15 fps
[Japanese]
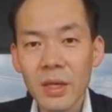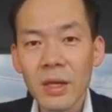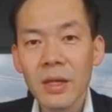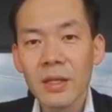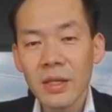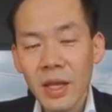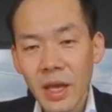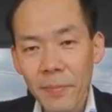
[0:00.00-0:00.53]

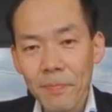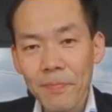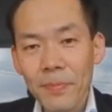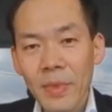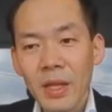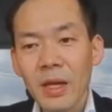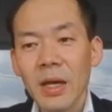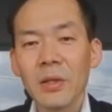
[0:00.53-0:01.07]
で
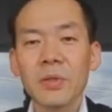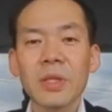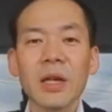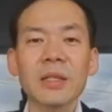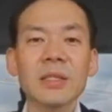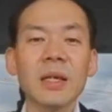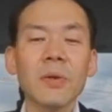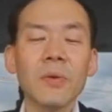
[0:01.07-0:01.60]
た
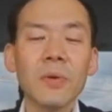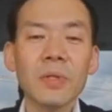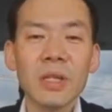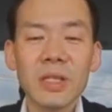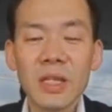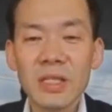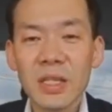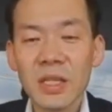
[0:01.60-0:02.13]
くさん本を出
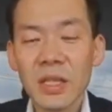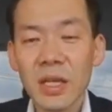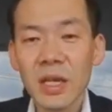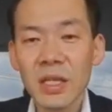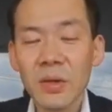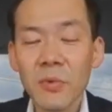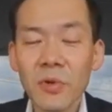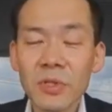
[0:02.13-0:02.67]
させていただい
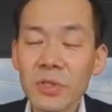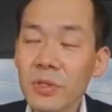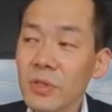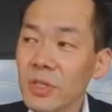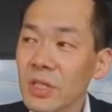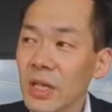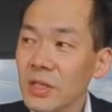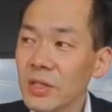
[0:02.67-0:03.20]
てもう10
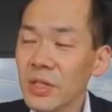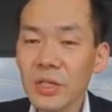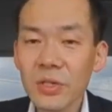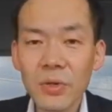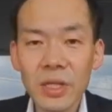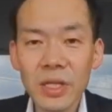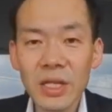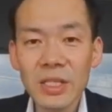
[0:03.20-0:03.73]
冊以上
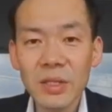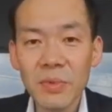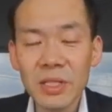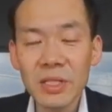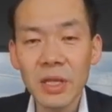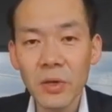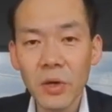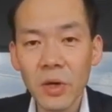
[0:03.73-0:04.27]
は出してます
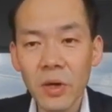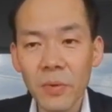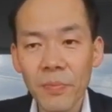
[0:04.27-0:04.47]
けど、